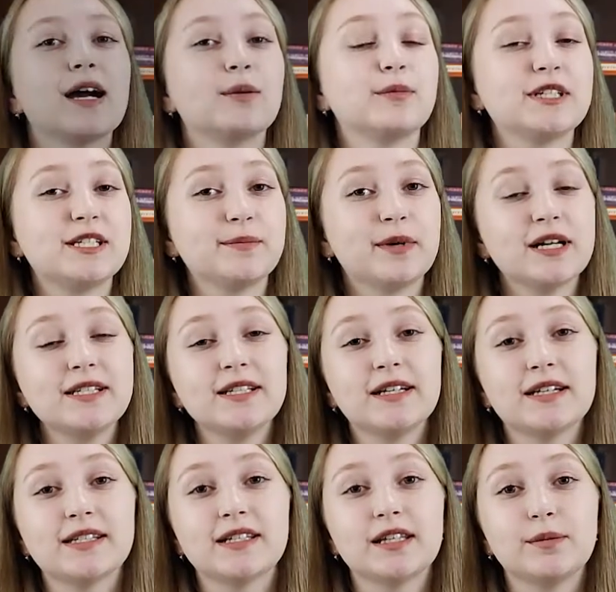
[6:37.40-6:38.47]

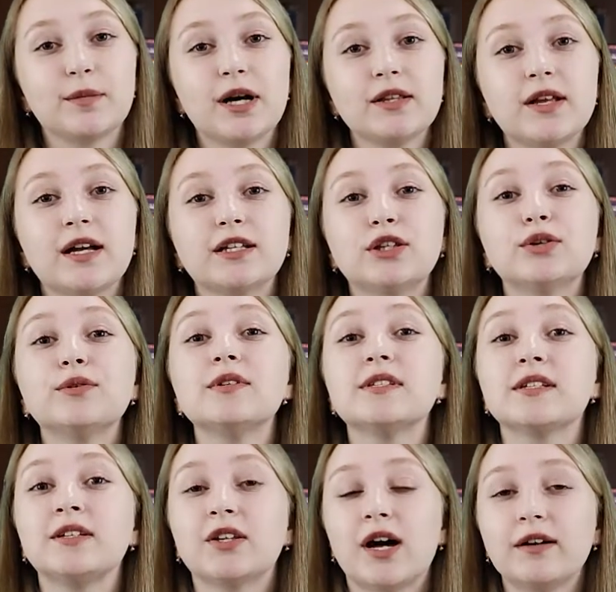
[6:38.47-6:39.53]
Математика занимала одно из
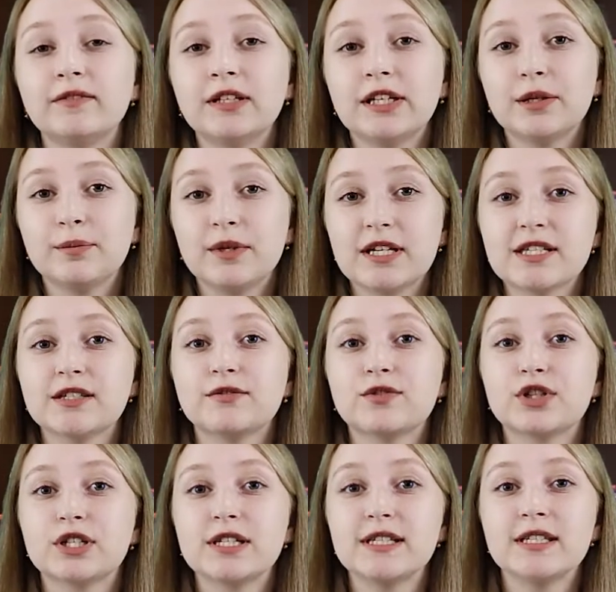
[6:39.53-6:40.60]
главных мест в
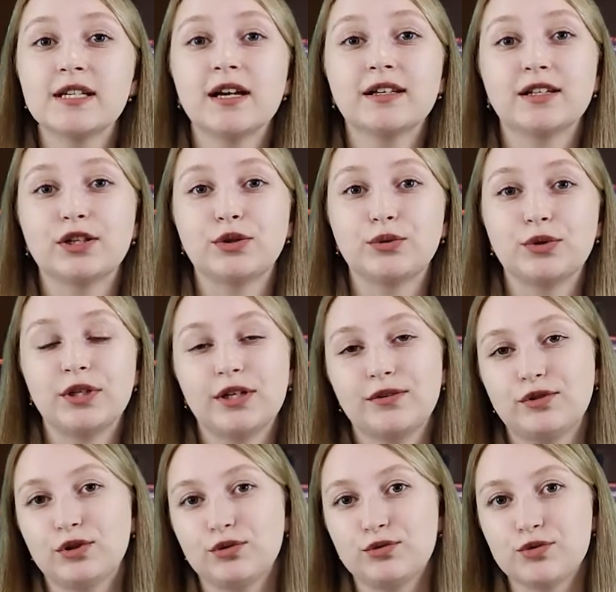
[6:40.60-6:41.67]
жизни Анатолия
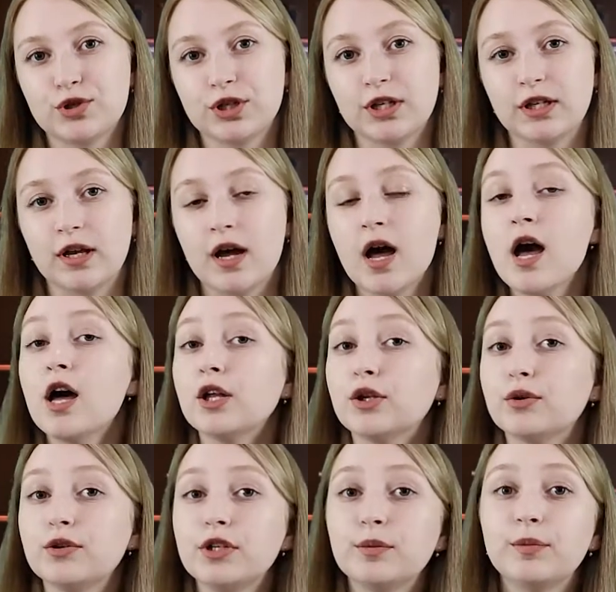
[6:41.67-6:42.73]
Витушкина,
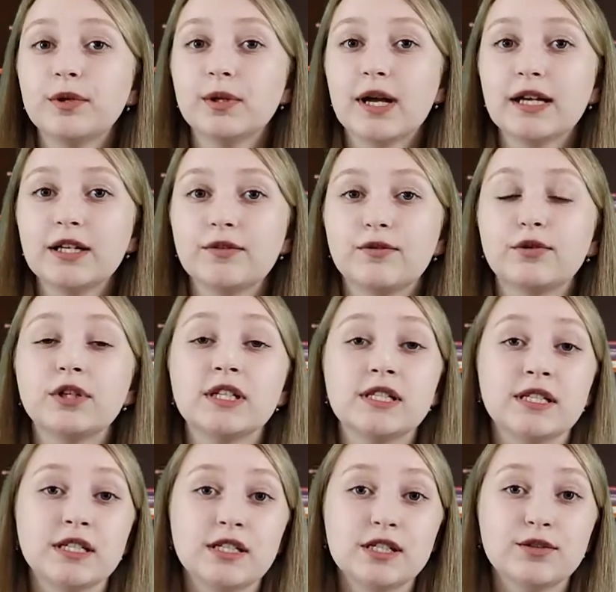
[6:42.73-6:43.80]
но не была его
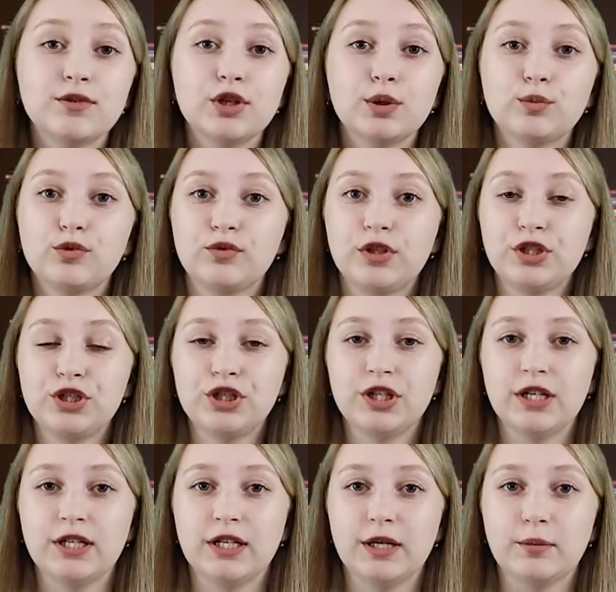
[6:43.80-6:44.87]
единственным
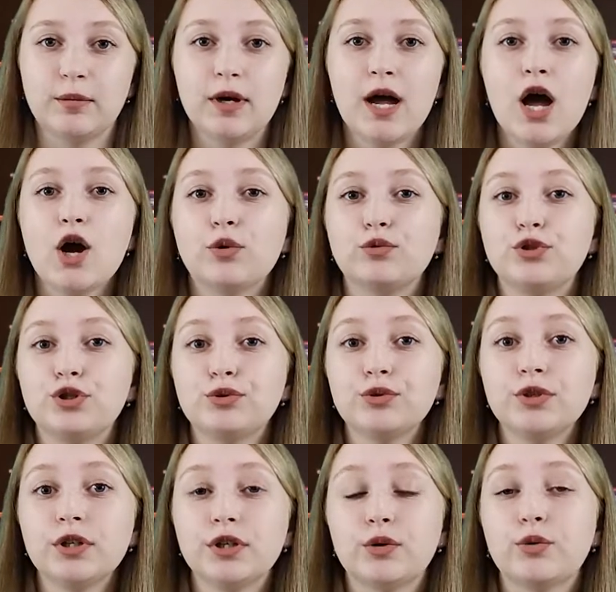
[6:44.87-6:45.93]
увлечением.
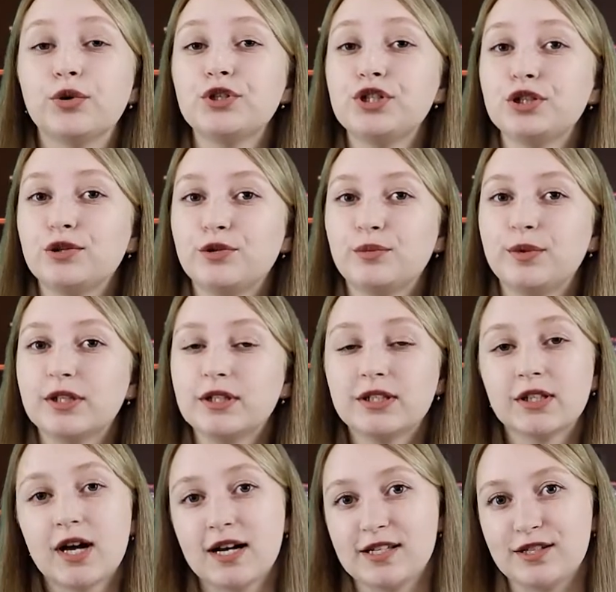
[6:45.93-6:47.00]
Ученый очень любил
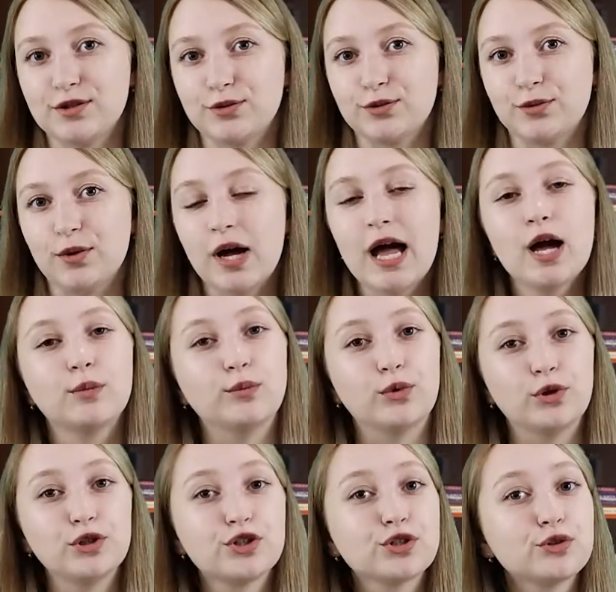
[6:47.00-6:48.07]
классику,
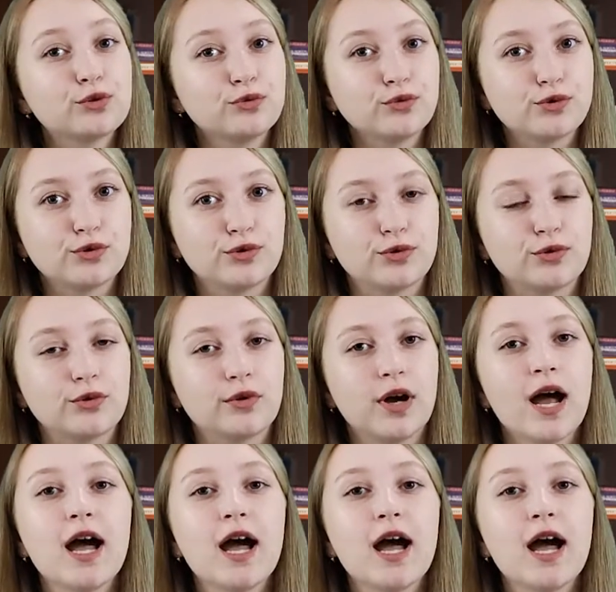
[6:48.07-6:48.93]
больше русскую.